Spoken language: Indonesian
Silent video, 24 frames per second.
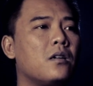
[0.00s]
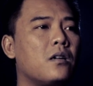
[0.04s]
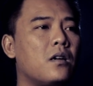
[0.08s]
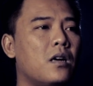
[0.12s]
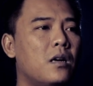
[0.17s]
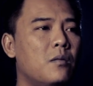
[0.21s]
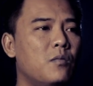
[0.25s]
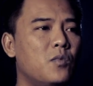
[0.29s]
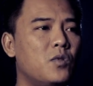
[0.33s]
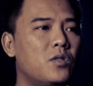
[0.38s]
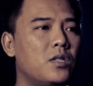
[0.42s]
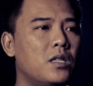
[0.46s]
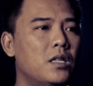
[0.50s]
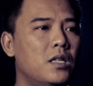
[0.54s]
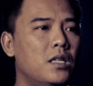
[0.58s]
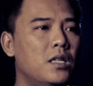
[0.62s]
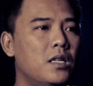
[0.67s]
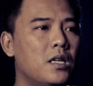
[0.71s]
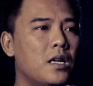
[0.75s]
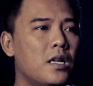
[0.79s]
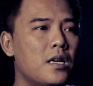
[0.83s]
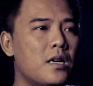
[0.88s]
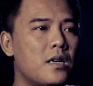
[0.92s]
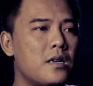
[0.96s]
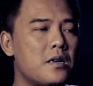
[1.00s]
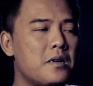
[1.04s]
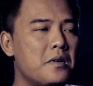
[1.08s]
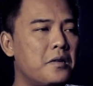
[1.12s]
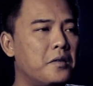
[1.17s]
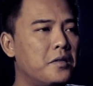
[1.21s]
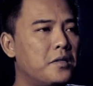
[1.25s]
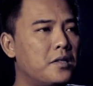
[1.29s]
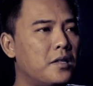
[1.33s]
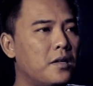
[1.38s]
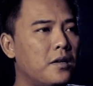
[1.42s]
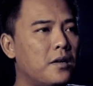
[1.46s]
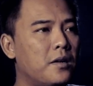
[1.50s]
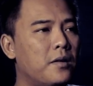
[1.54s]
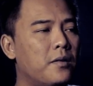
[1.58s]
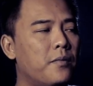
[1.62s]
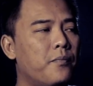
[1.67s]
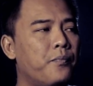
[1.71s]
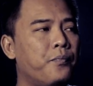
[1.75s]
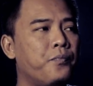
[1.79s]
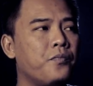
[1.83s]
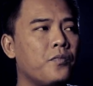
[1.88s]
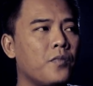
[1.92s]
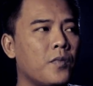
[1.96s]
kamu sendirian aja
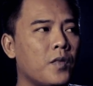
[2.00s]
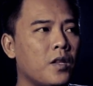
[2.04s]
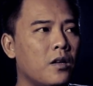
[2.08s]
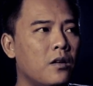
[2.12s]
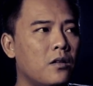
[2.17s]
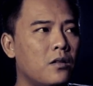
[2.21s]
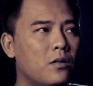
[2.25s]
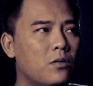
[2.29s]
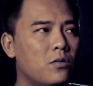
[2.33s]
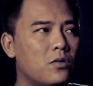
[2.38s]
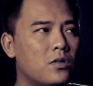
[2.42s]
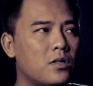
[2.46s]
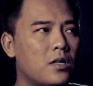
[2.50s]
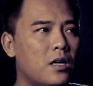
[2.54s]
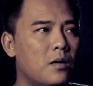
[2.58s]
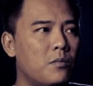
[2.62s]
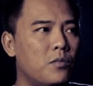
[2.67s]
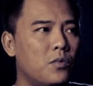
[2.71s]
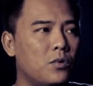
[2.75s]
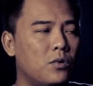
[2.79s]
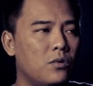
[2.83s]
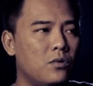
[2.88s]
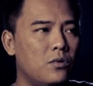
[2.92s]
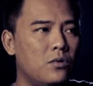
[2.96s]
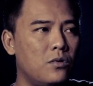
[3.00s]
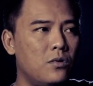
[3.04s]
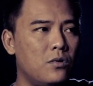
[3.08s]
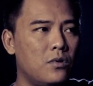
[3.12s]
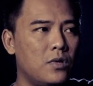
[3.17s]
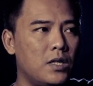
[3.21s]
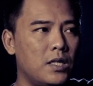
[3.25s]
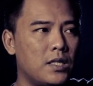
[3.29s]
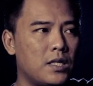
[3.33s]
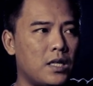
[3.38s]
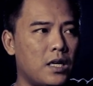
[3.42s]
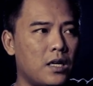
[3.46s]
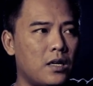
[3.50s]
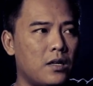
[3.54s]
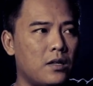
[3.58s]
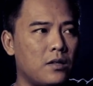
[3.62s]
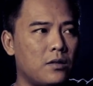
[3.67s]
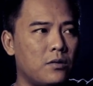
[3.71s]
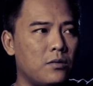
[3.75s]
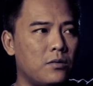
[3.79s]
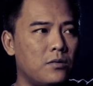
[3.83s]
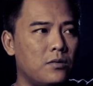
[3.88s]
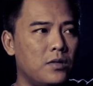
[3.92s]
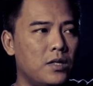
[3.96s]
terus kamu tuh duduk di sana
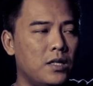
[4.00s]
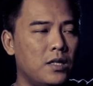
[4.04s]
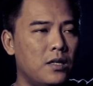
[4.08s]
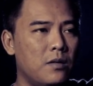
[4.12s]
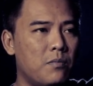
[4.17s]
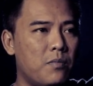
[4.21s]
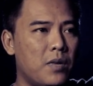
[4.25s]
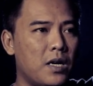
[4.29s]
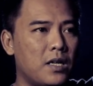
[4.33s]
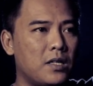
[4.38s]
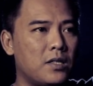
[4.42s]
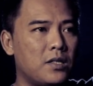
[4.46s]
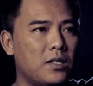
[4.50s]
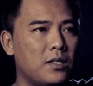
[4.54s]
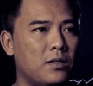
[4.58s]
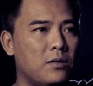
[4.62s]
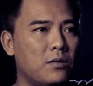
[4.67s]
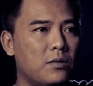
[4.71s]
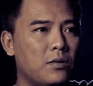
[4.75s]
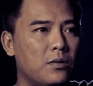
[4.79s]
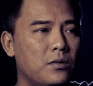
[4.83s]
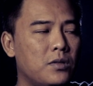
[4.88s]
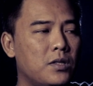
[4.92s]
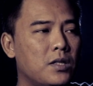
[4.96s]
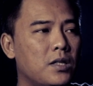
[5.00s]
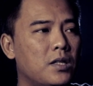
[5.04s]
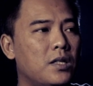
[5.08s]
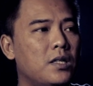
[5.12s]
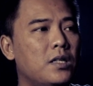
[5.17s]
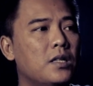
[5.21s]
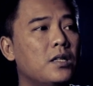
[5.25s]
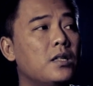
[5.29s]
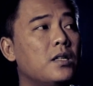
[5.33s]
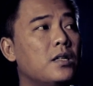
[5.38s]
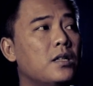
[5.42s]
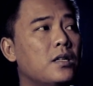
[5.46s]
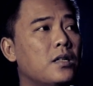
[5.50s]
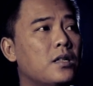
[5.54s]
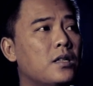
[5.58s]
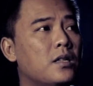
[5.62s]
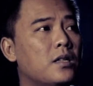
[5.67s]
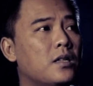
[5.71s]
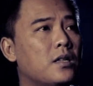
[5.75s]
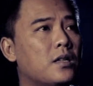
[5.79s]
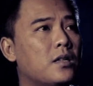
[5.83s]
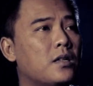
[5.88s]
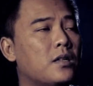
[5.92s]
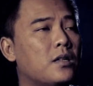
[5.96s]
tuh di depan situ tuh jadi
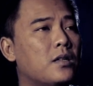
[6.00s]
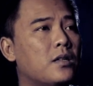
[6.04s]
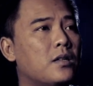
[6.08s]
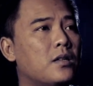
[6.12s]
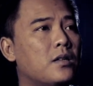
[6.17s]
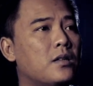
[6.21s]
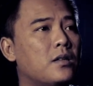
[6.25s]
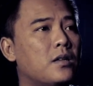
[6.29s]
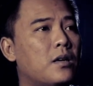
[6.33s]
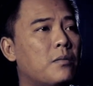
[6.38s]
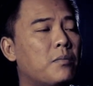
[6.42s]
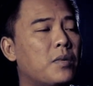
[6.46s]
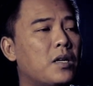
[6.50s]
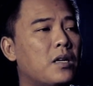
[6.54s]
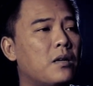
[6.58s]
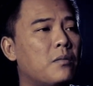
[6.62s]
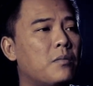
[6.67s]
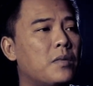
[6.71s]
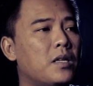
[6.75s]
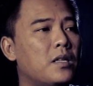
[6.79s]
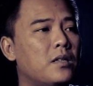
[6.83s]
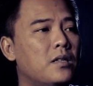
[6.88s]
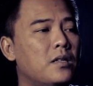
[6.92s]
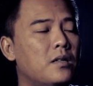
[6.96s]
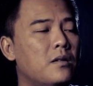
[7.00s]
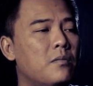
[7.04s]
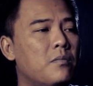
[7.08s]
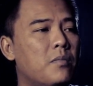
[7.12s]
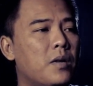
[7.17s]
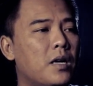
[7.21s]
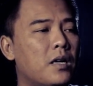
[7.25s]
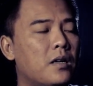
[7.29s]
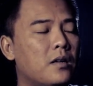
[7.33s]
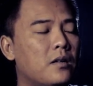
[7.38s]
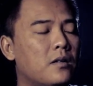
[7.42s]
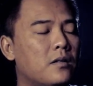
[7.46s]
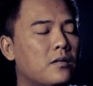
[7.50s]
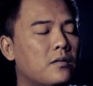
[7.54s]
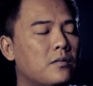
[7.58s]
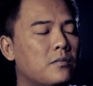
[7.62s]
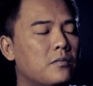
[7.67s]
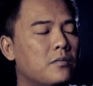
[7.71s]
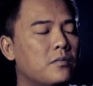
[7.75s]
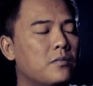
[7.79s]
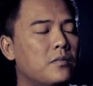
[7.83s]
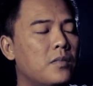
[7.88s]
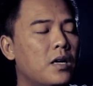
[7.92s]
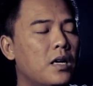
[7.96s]
di eh, apa namanya di depan
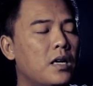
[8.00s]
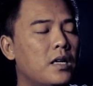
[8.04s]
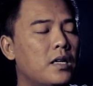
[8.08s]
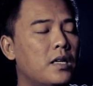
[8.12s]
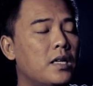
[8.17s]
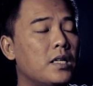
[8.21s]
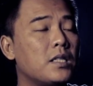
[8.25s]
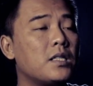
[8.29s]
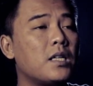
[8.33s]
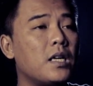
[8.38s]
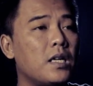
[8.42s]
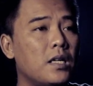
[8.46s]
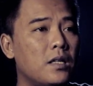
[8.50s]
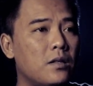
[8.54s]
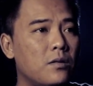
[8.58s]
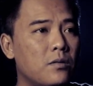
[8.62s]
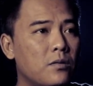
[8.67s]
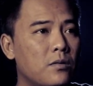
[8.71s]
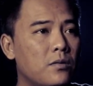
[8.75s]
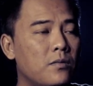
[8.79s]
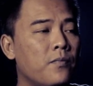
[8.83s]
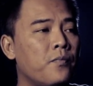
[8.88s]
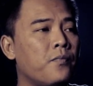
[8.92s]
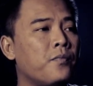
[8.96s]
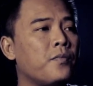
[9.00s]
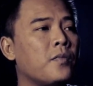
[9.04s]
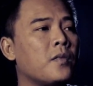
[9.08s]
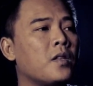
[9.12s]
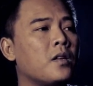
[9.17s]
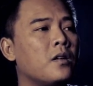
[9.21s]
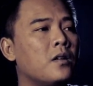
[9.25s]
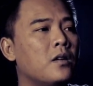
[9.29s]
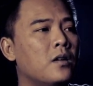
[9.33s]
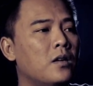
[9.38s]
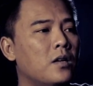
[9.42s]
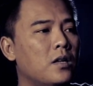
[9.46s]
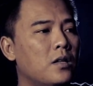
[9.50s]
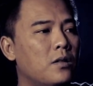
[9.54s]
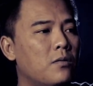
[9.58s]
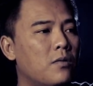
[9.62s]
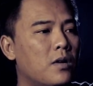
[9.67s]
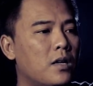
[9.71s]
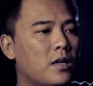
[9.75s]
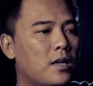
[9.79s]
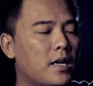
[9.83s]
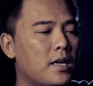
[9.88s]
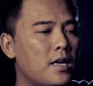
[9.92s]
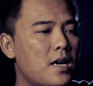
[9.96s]
balai desa itu itu
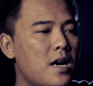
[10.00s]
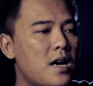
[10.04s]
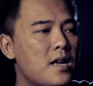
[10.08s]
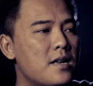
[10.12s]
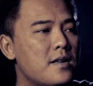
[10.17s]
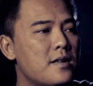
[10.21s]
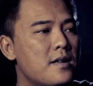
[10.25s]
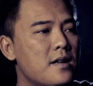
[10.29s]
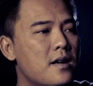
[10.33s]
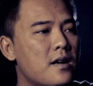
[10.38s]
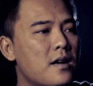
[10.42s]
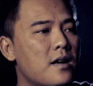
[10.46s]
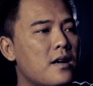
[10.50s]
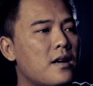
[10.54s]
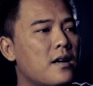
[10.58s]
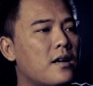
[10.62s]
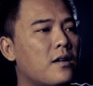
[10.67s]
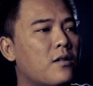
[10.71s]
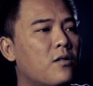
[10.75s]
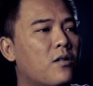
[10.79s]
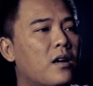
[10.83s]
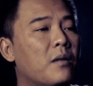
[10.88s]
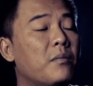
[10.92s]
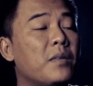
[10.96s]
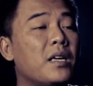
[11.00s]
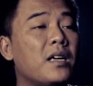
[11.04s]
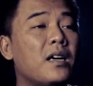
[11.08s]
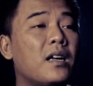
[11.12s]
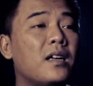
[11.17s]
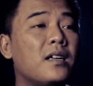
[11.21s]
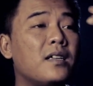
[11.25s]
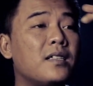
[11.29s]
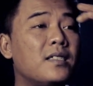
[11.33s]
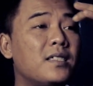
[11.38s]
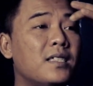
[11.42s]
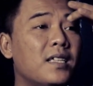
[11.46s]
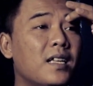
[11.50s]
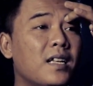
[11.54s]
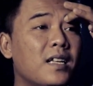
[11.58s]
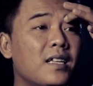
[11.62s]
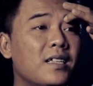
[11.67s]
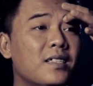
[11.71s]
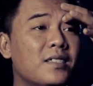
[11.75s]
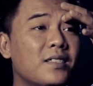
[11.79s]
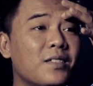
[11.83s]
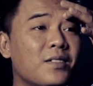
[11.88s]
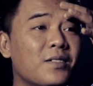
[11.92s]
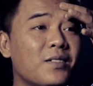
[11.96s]
kayak ada kolam ikan kecil
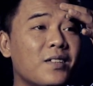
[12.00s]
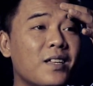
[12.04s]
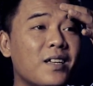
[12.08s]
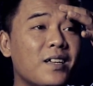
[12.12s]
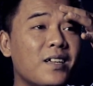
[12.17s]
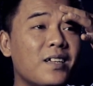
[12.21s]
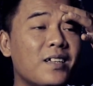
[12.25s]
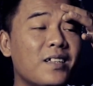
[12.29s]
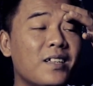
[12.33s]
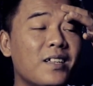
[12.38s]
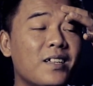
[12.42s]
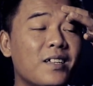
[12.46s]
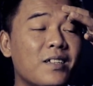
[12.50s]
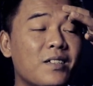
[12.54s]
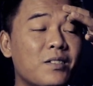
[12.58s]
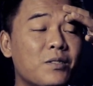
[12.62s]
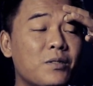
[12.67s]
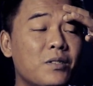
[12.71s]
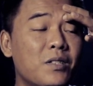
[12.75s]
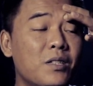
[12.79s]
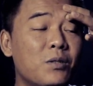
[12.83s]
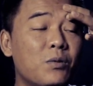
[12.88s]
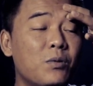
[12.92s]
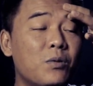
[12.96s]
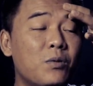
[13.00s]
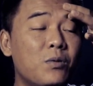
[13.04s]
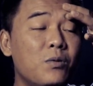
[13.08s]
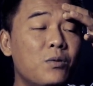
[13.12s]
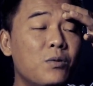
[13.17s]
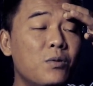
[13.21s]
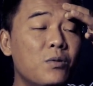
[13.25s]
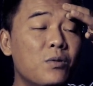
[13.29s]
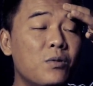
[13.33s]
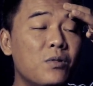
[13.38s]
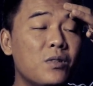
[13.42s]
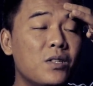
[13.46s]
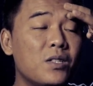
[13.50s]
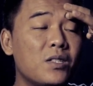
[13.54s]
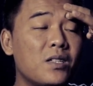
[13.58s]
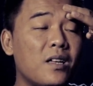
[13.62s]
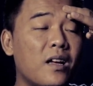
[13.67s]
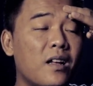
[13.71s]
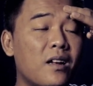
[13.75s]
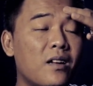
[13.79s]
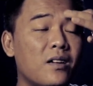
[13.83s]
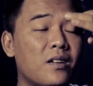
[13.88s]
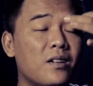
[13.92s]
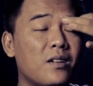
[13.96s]
di situ ya nah disuruh duduk di
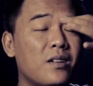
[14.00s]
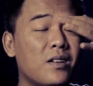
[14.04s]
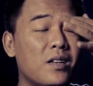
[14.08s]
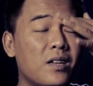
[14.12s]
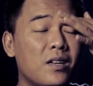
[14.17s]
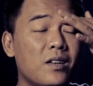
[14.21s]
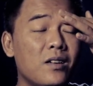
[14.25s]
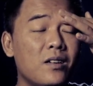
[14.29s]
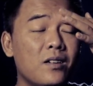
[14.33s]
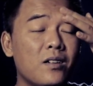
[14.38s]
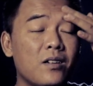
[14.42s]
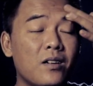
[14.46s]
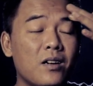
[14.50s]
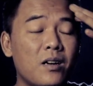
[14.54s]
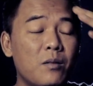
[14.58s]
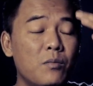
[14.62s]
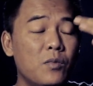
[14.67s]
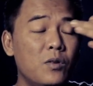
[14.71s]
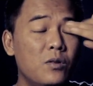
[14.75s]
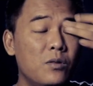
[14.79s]
sana kamu